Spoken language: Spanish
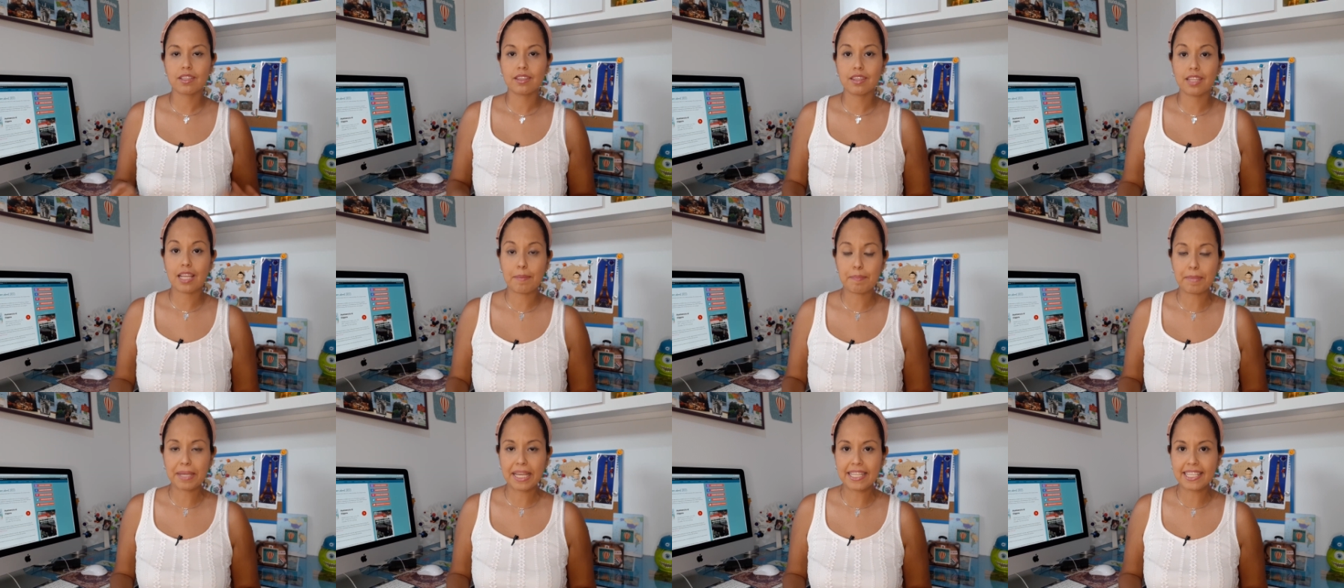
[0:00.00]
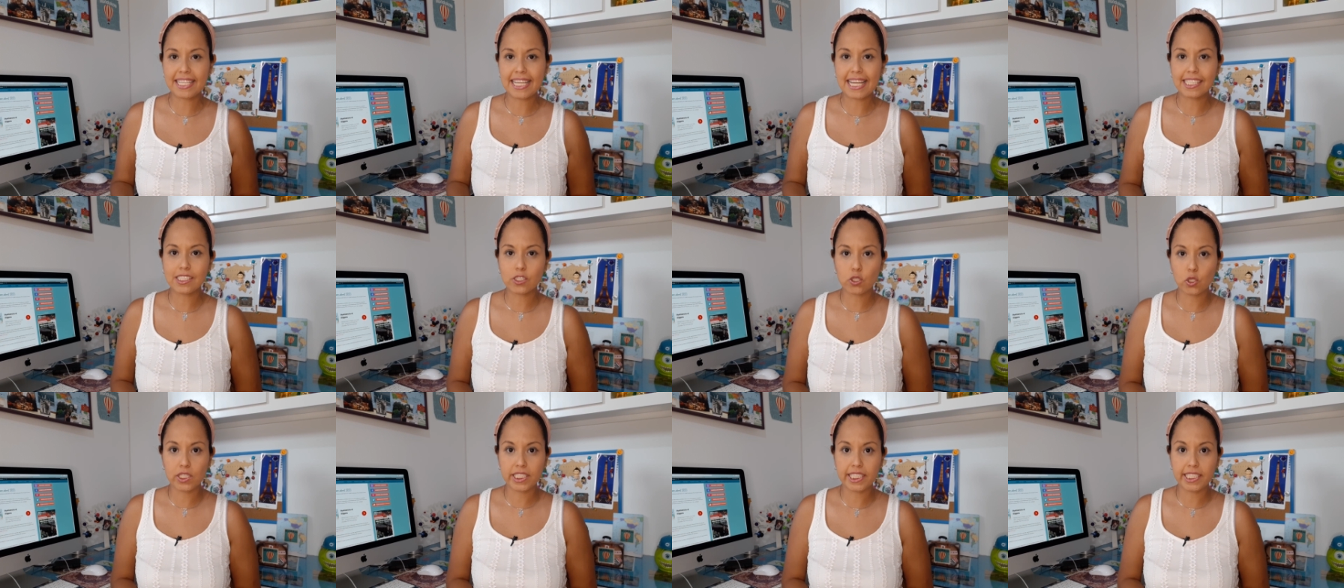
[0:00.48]
También
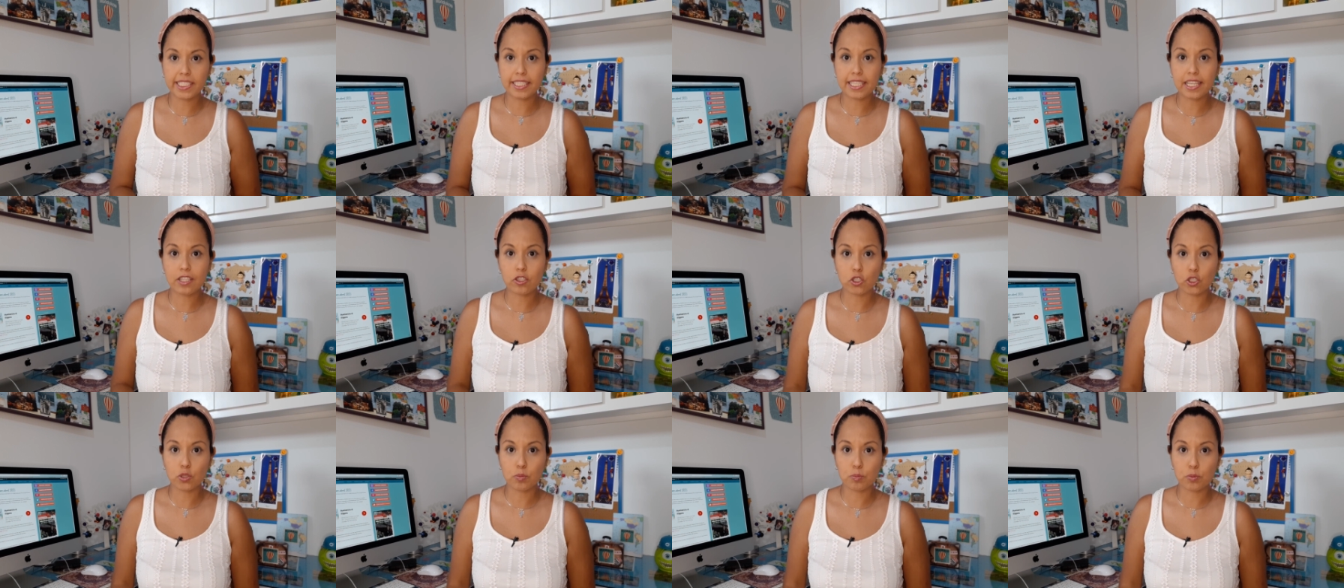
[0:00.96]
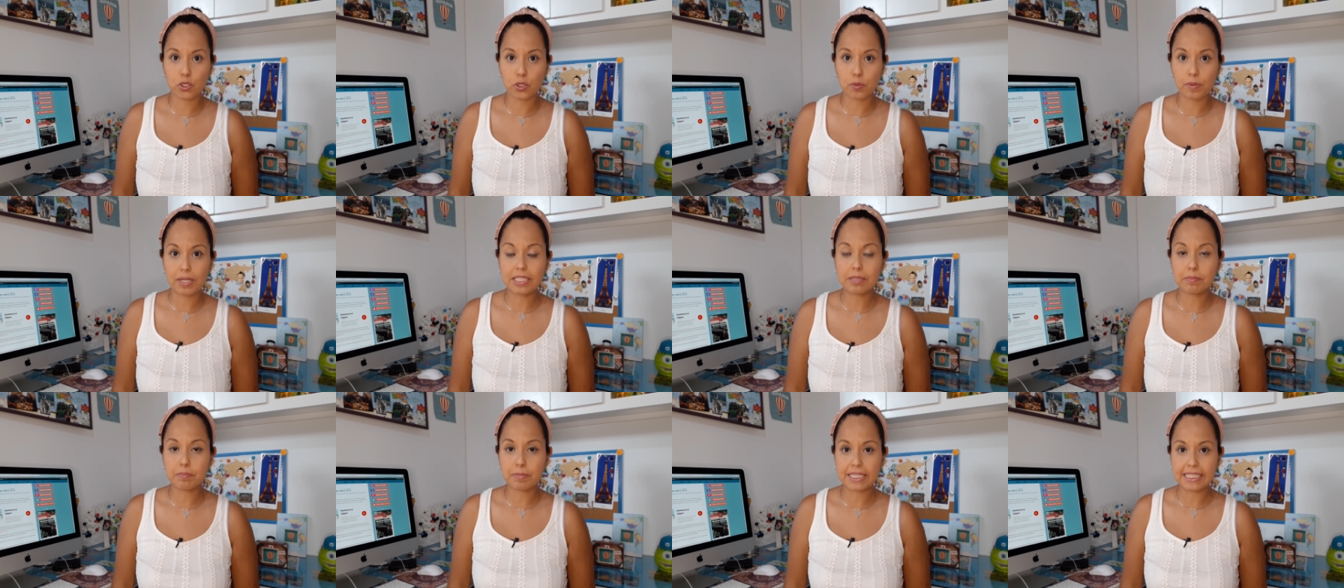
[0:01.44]
ya solicita dos
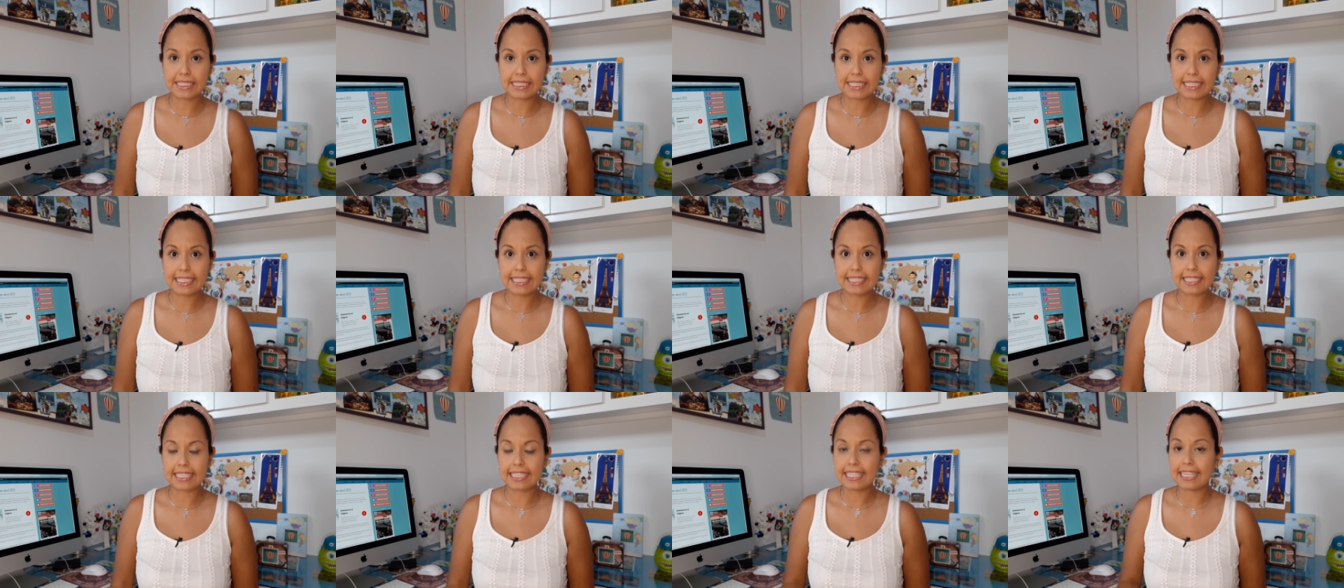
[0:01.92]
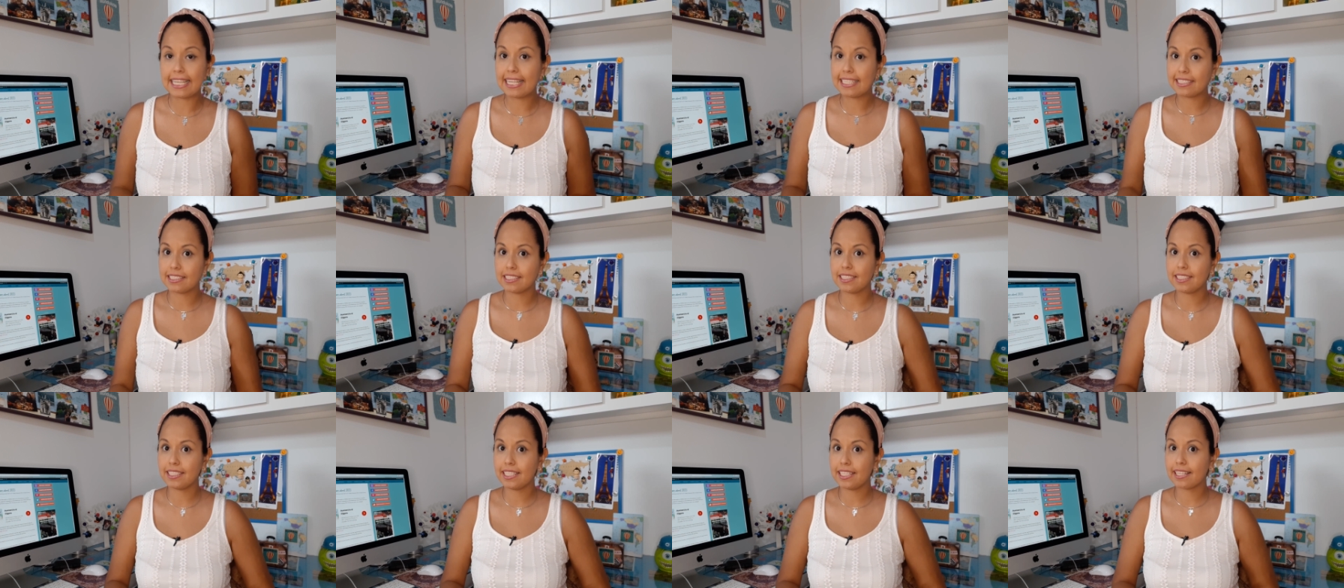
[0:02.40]
pruebas PCR,
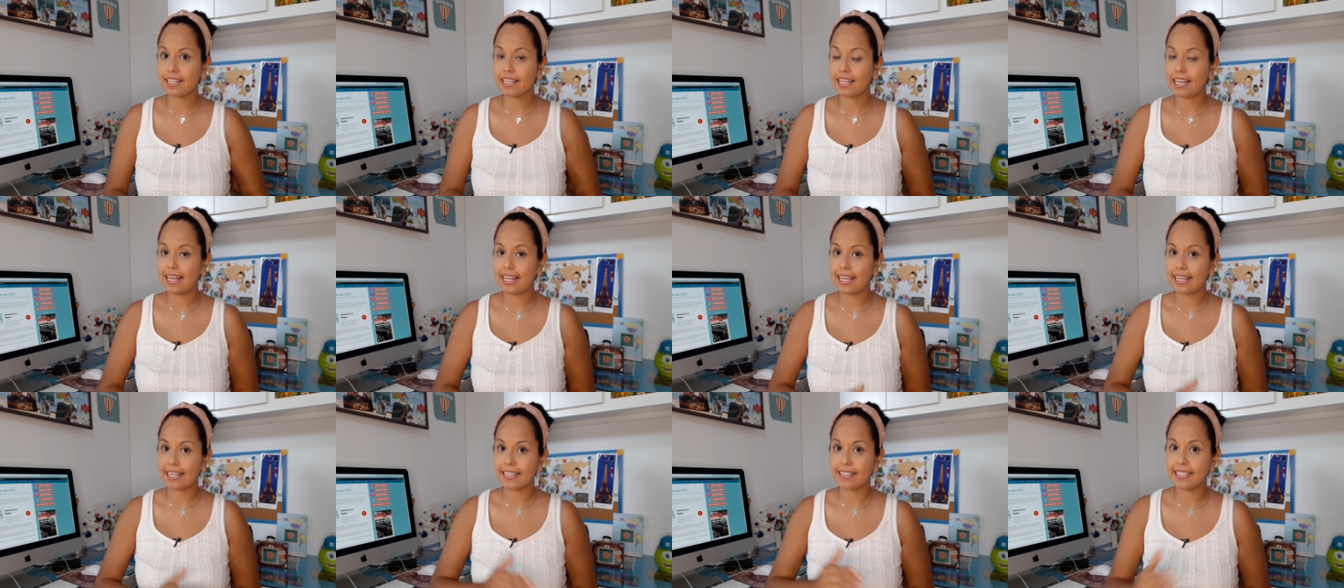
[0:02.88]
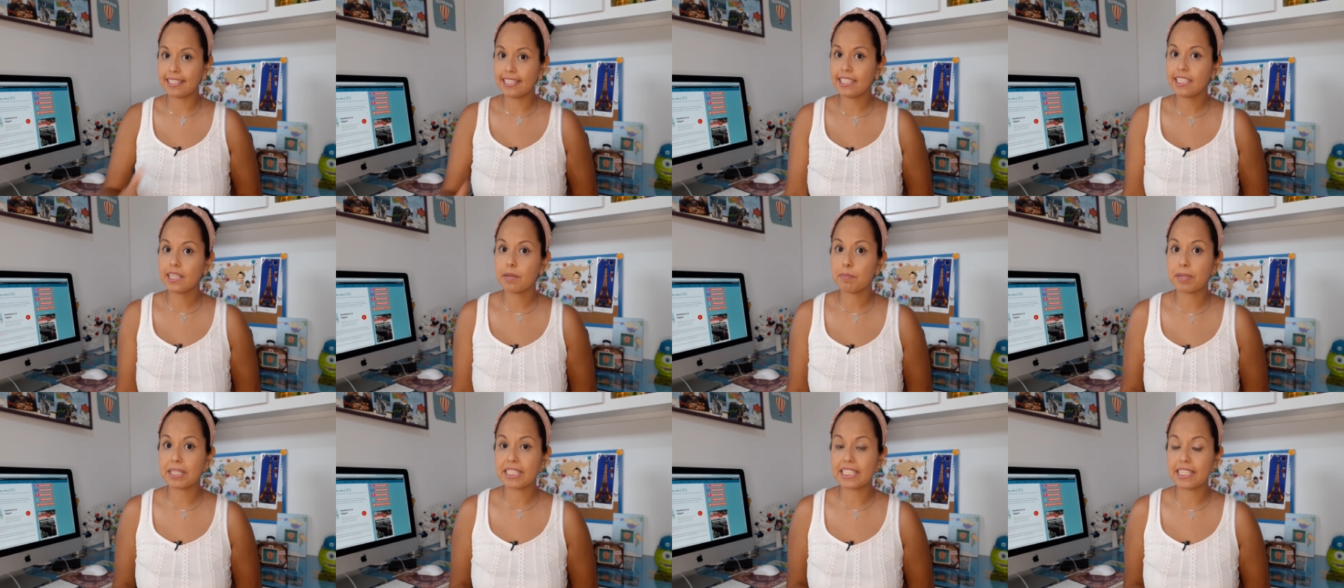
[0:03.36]
es decir, la que
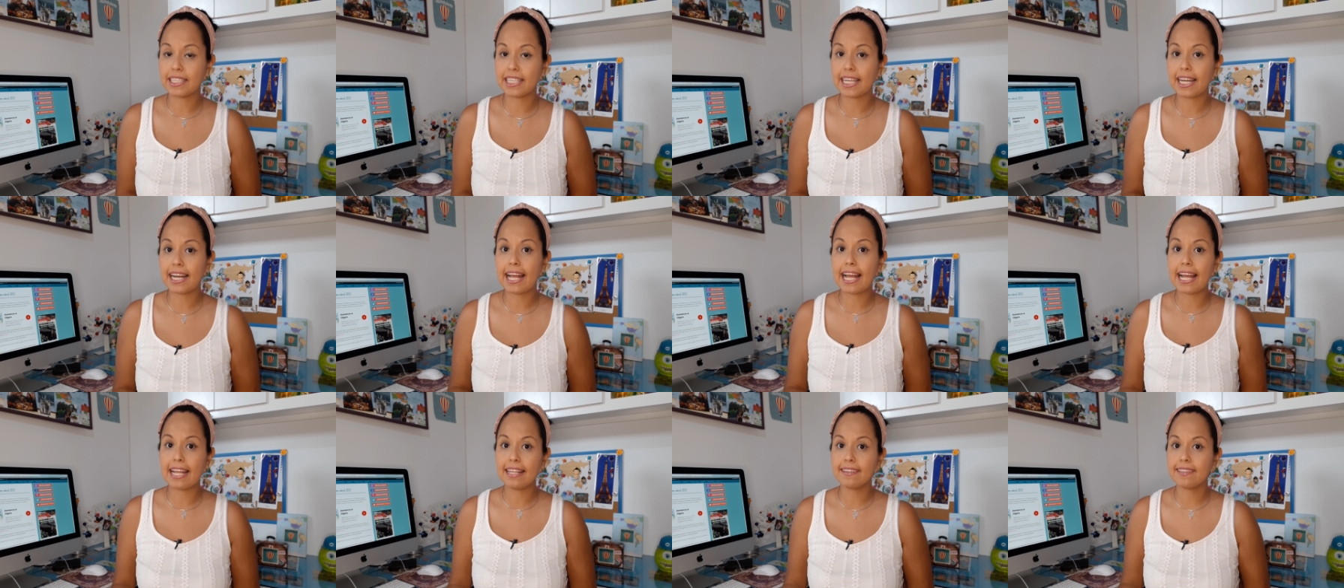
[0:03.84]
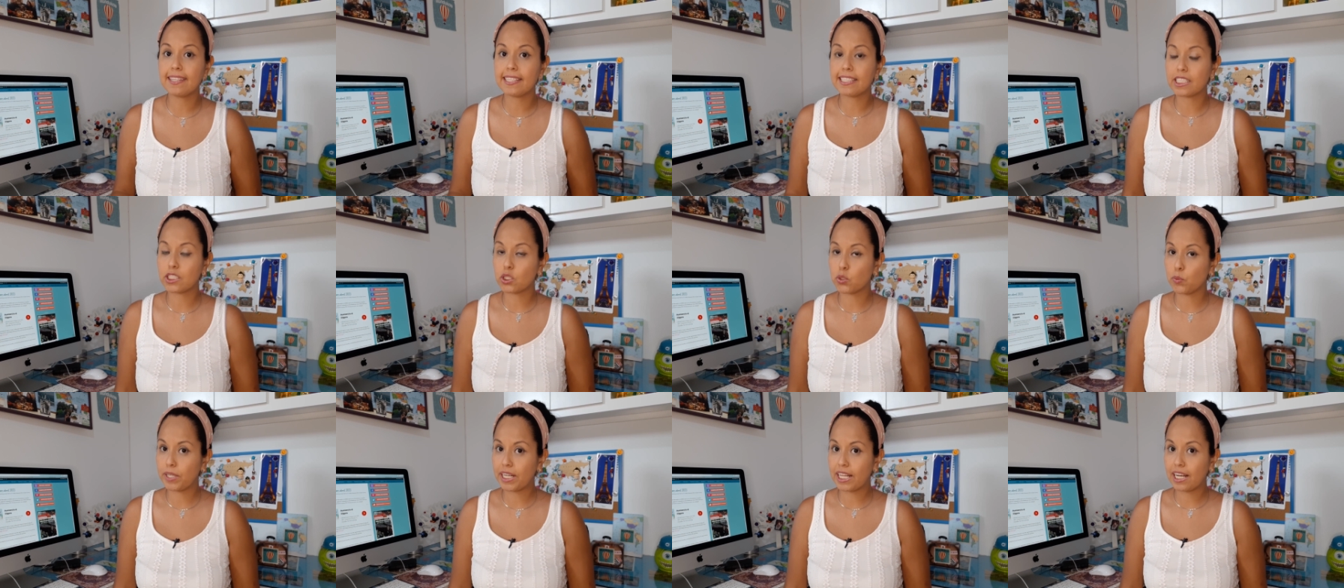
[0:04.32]
tienes que presentar antes
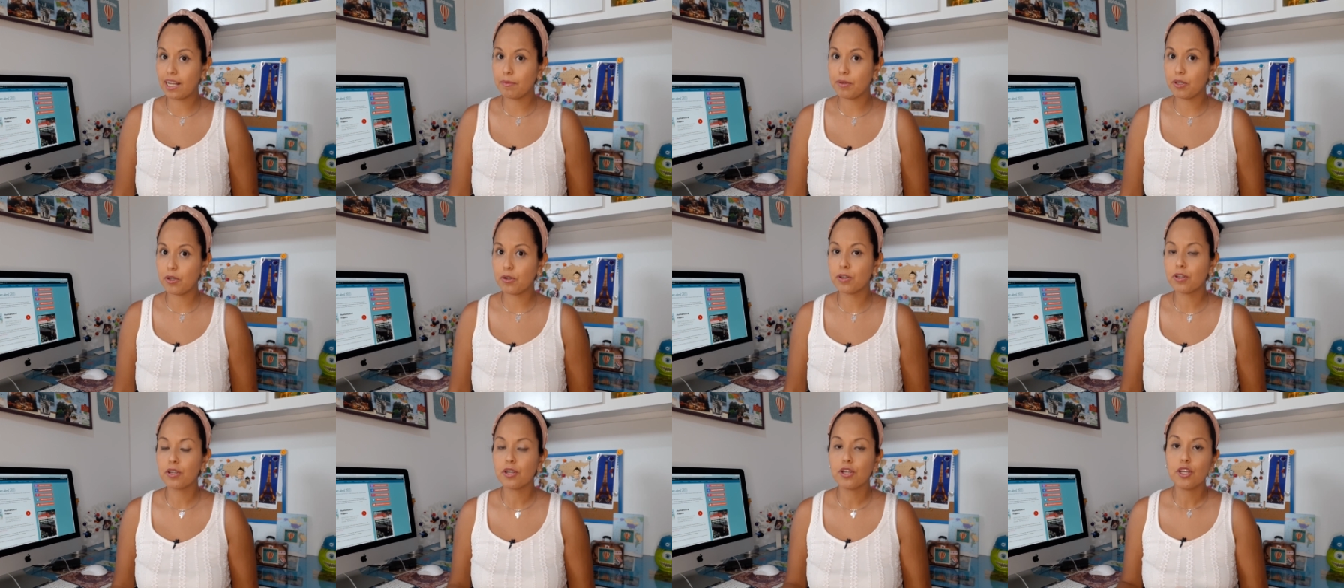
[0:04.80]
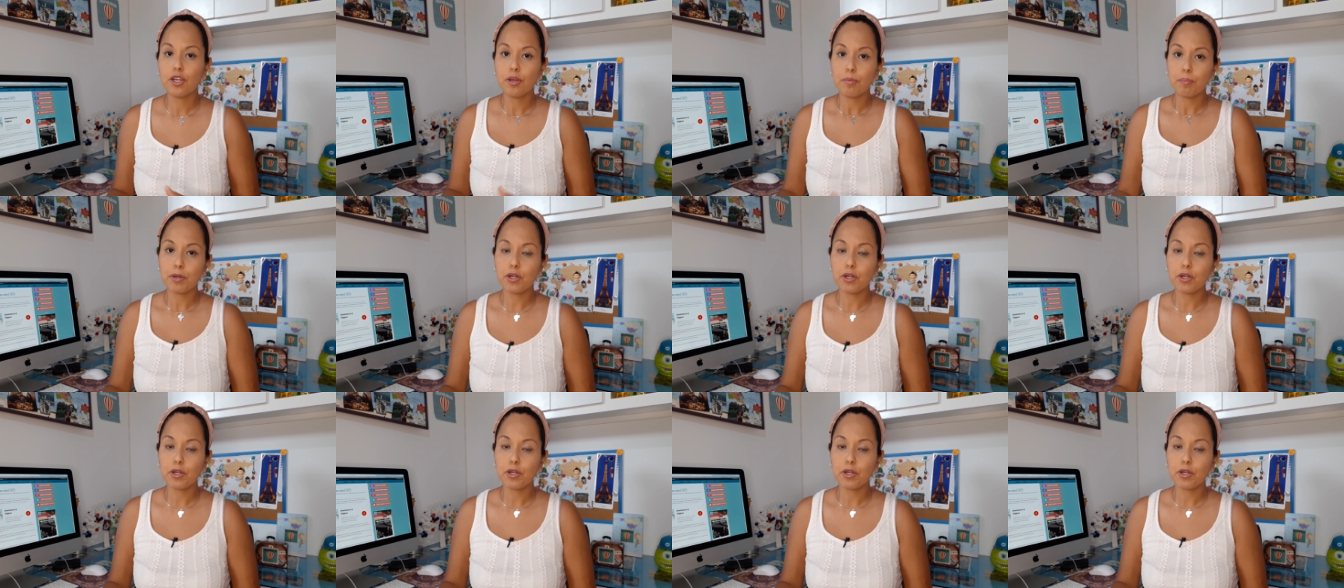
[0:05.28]
de subir al avión,